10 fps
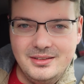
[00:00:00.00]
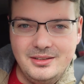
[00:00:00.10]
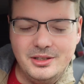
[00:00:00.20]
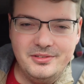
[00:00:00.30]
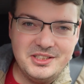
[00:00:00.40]

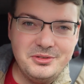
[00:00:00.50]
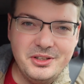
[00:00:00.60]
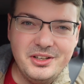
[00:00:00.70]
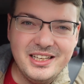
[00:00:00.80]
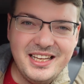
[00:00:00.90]
Leute, was tut
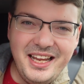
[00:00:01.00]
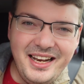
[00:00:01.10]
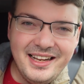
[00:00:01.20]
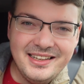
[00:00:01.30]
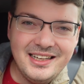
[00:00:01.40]
ihr euren
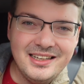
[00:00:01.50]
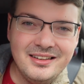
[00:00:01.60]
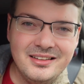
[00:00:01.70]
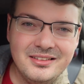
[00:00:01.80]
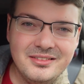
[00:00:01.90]
Kindern
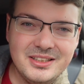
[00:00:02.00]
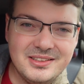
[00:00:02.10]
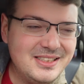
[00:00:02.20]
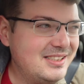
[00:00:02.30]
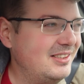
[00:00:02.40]
an?
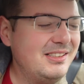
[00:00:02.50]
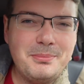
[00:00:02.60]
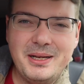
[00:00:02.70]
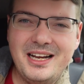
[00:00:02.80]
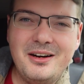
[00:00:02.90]
Was soll denn
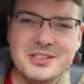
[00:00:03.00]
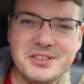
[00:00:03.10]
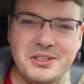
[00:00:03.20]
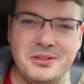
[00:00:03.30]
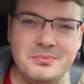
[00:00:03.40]
dabei
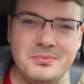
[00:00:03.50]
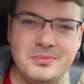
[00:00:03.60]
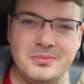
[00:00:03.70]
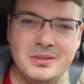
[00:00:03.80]
rauskommen?